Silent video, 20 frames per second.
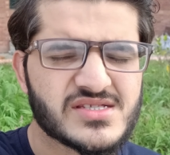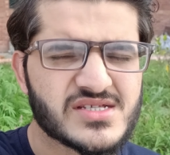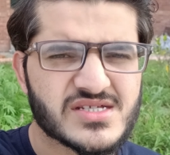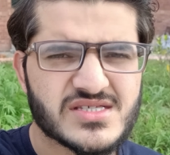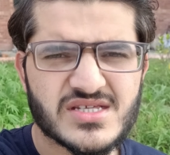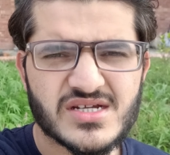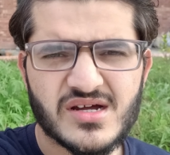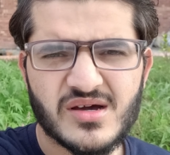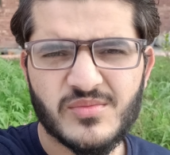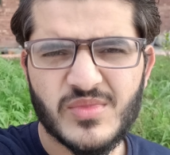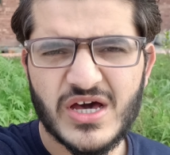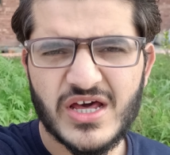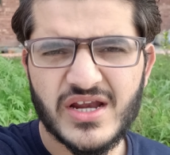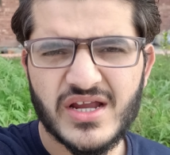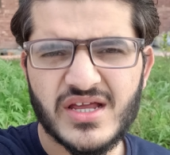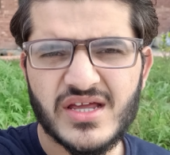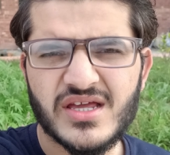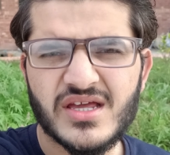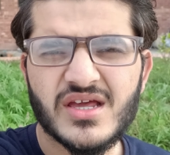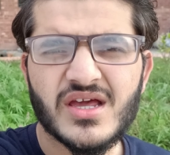जिस तरह
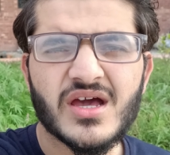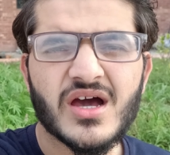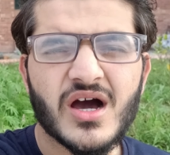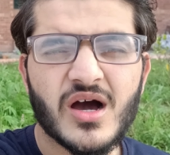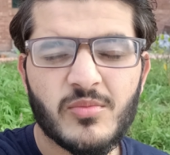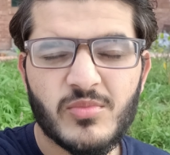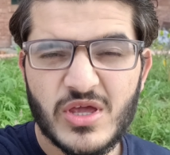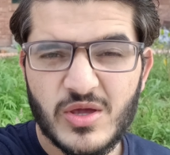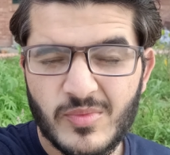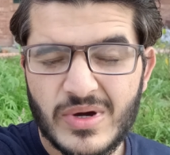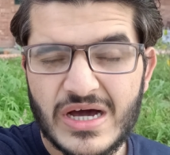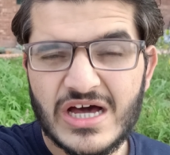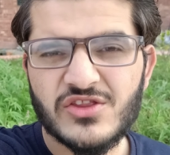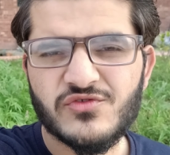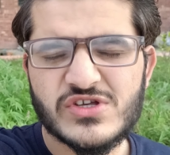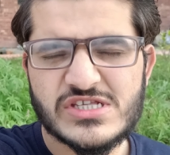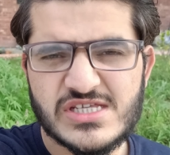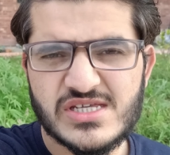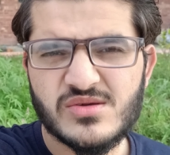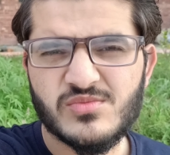हमारे अब
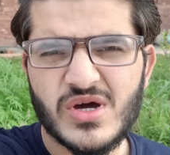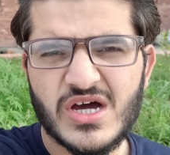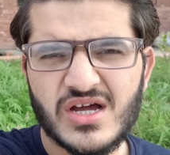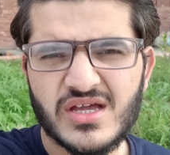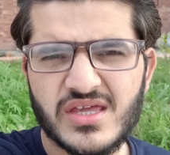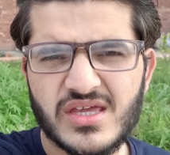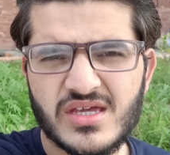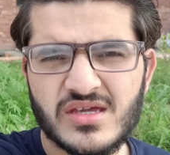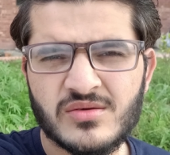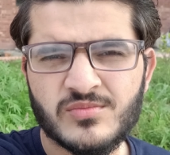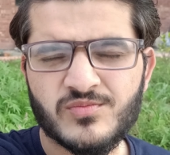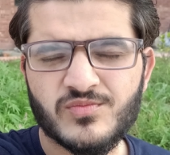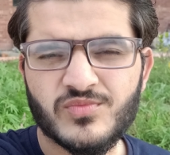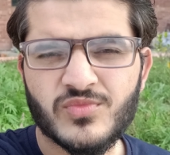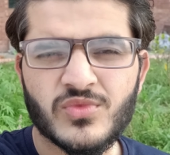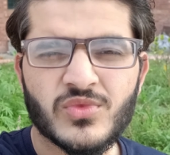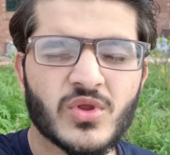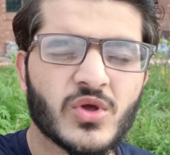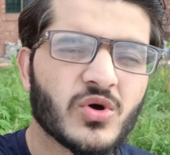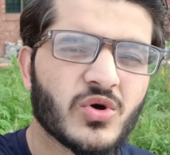इमाद वसीम आ गए
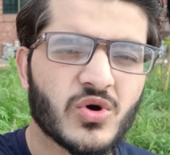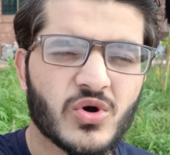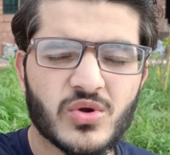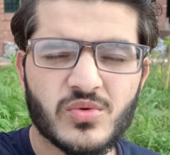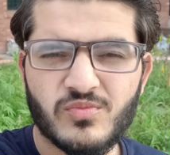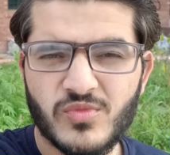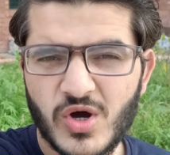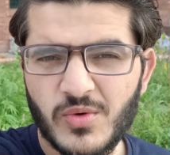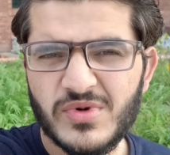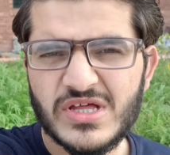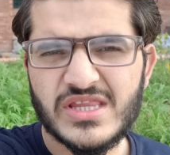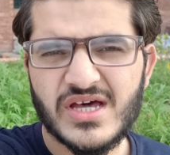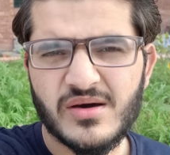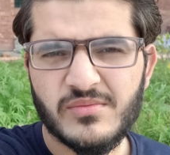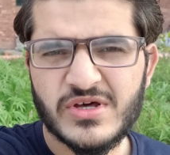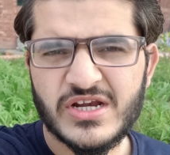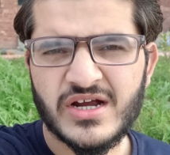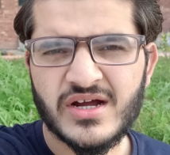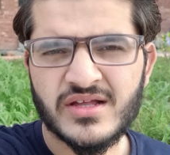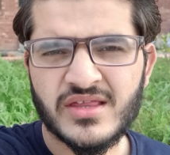हैं और मोहम्मद
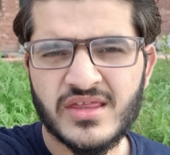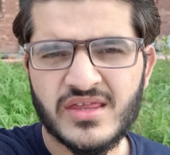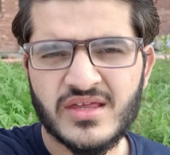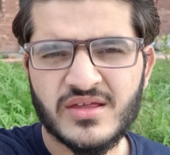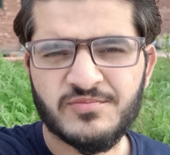आमर आ गए